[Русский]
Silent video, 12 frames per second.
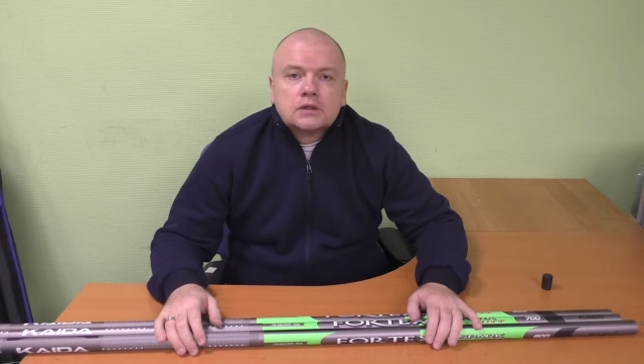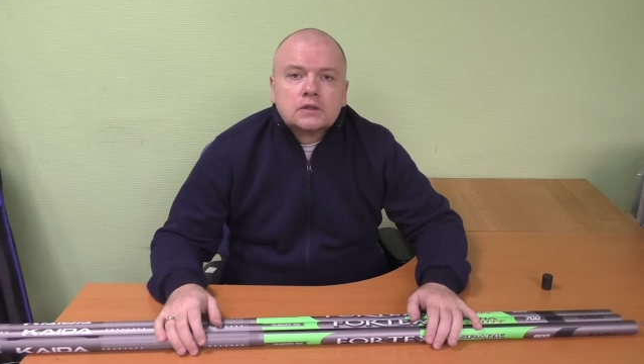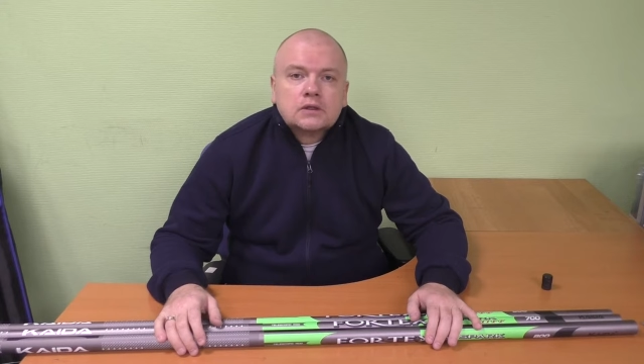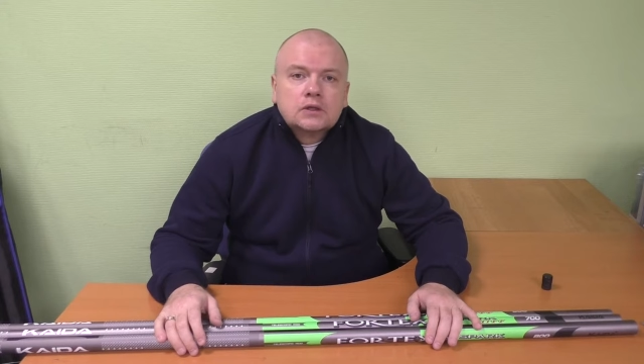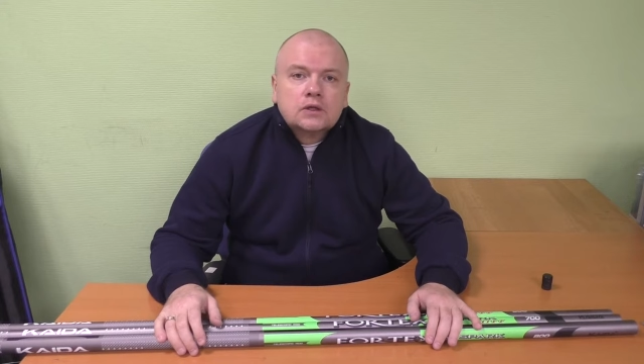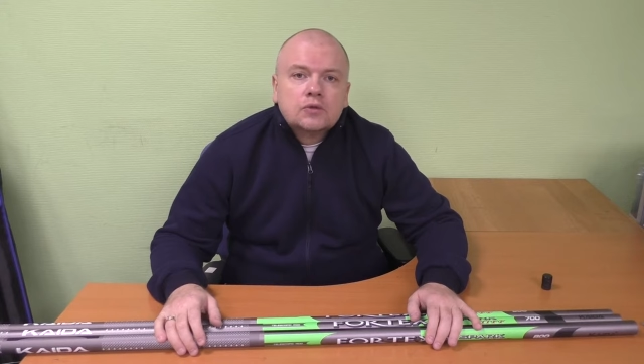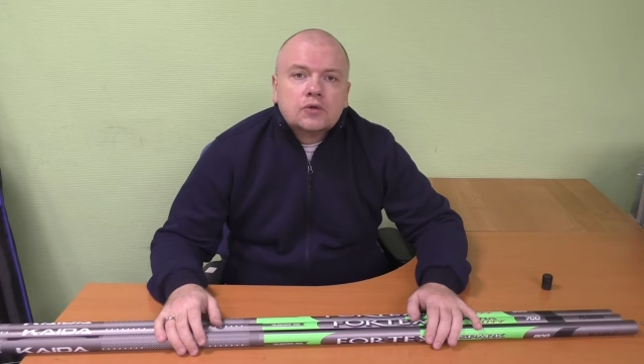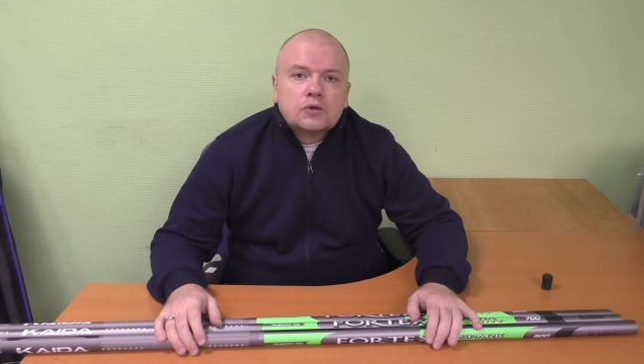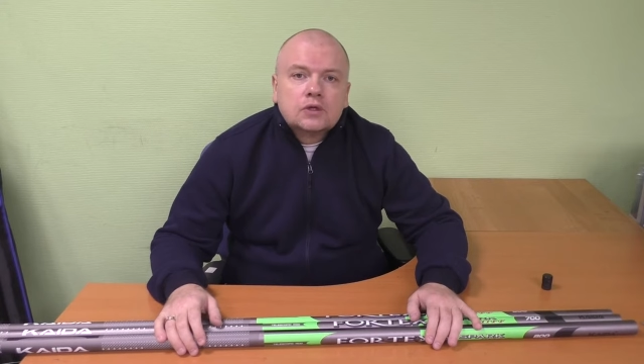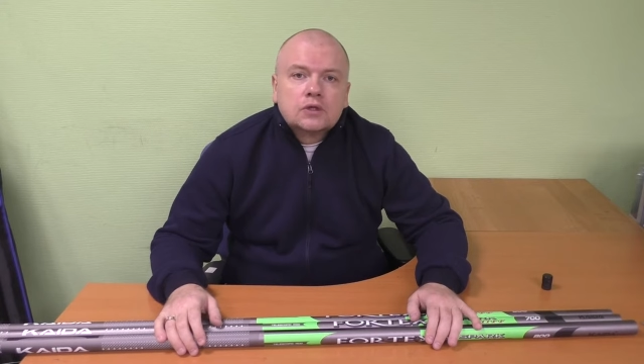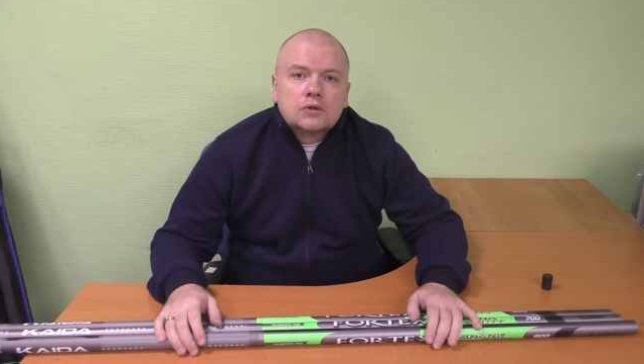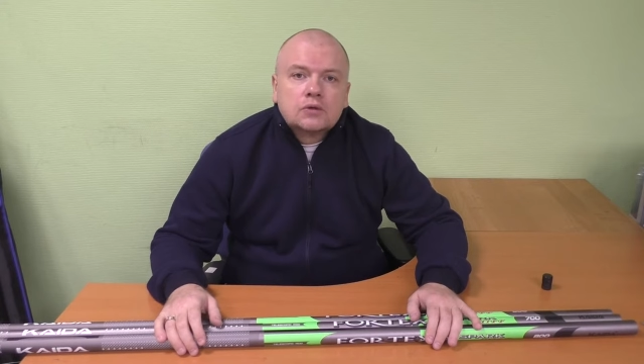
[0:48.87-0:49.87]
ни
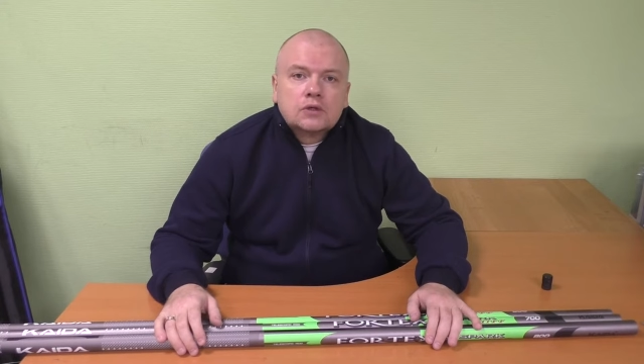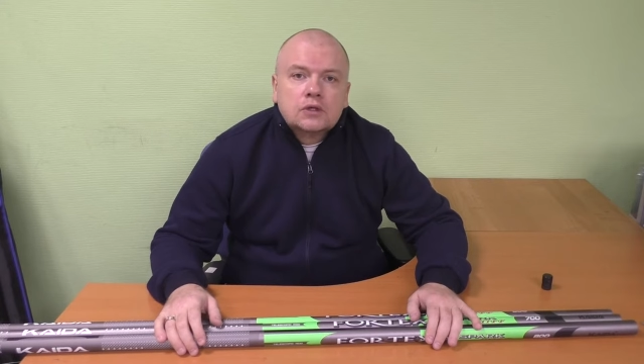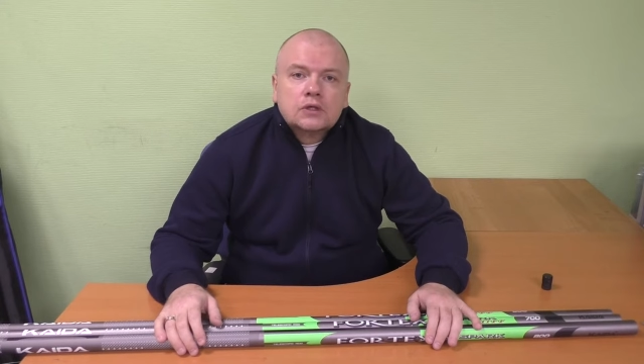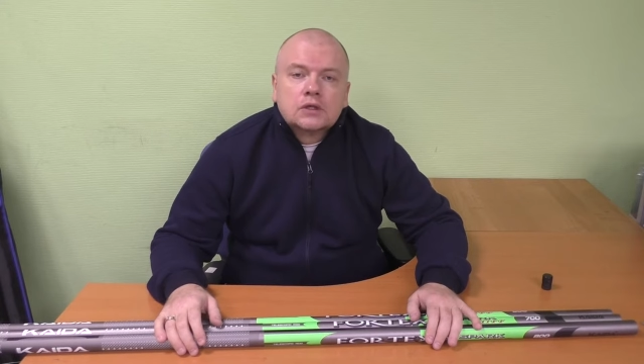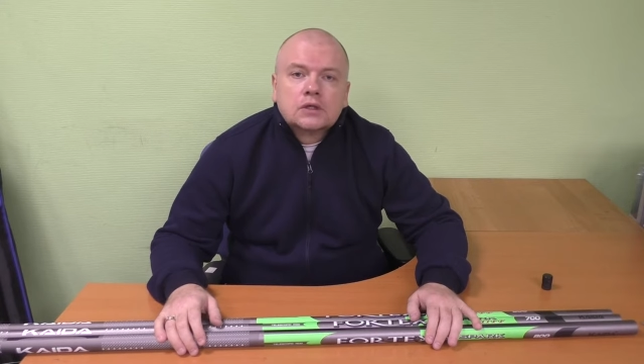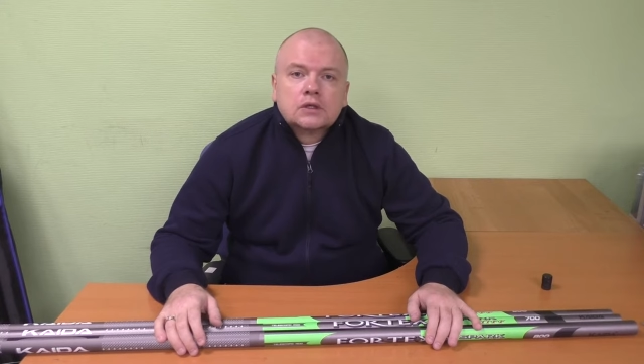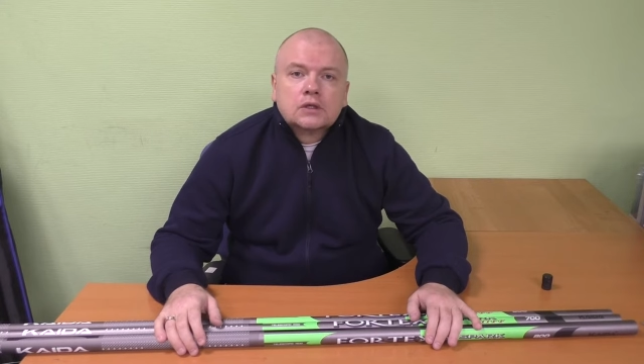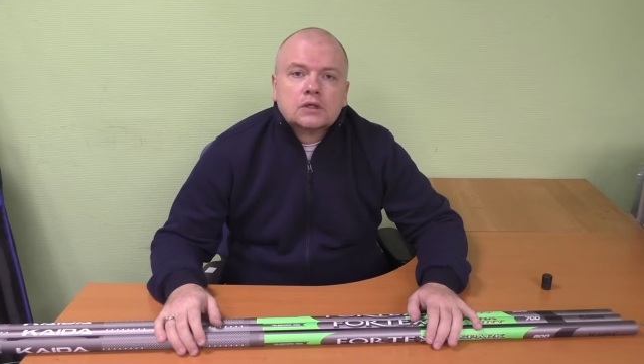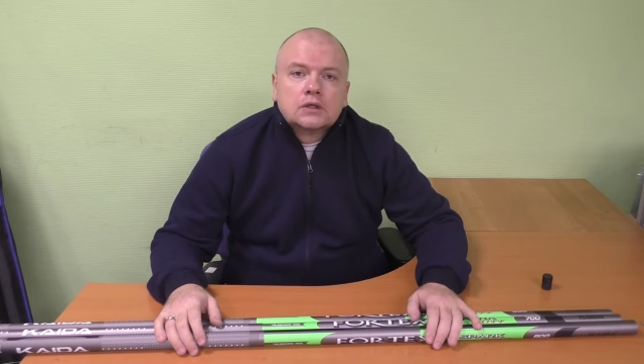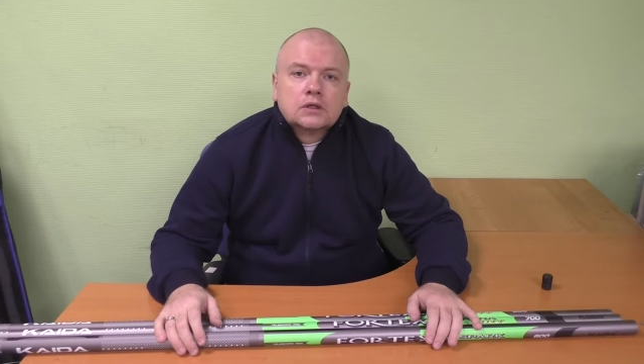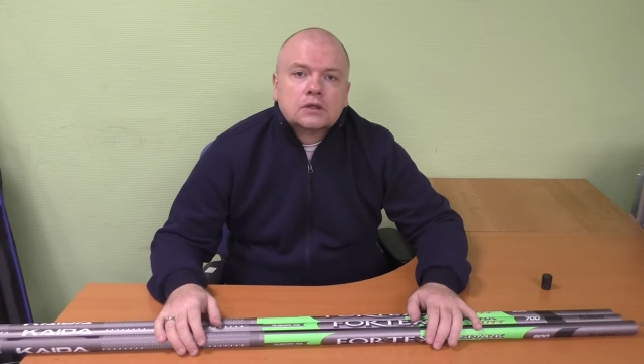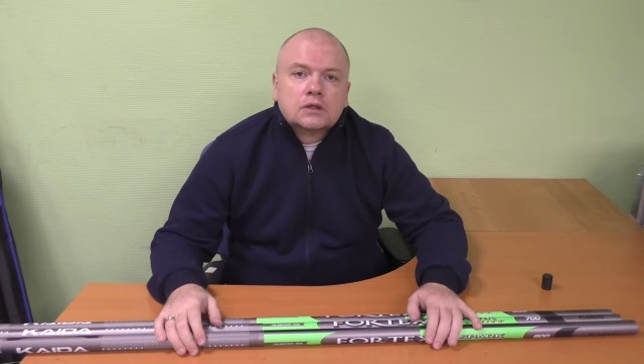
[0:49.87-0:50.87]
многих других,
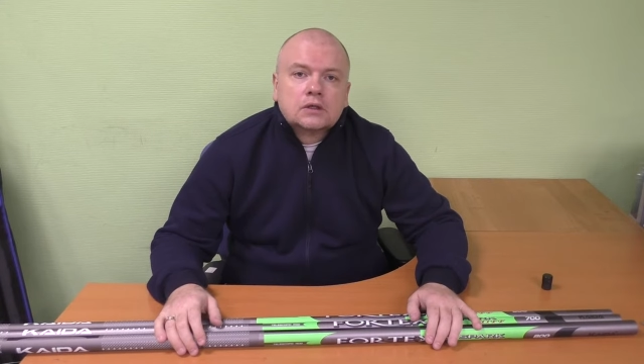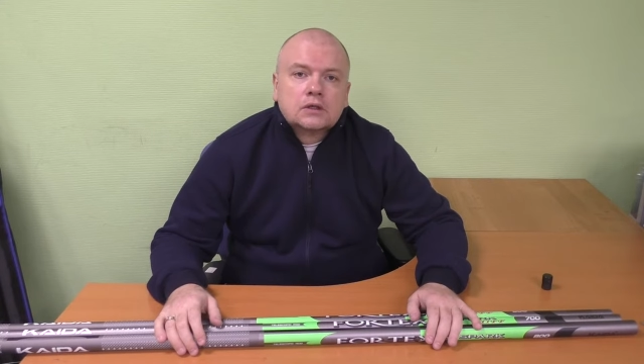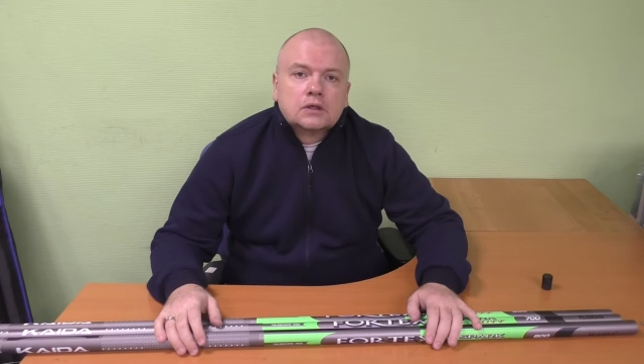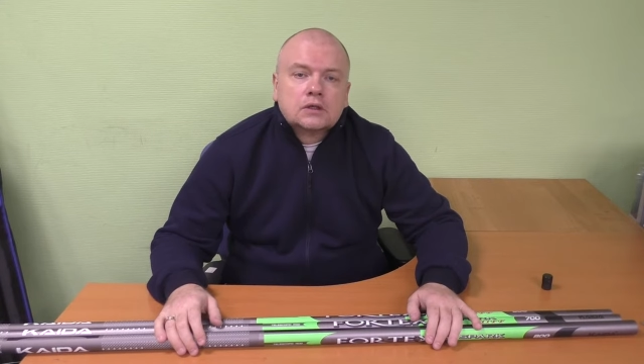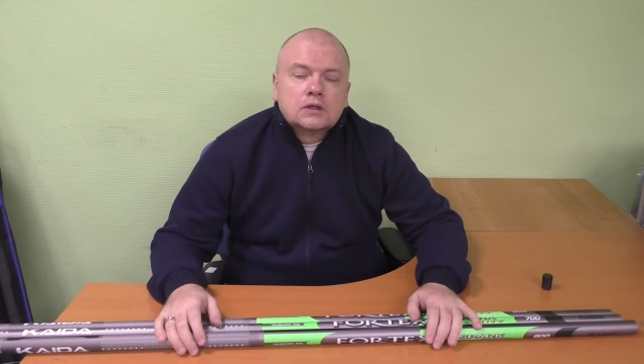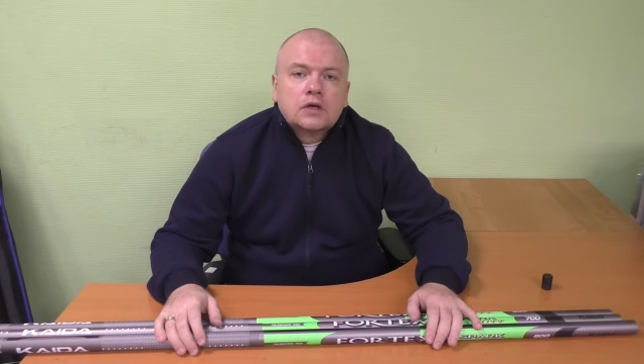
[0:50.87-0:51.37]
ни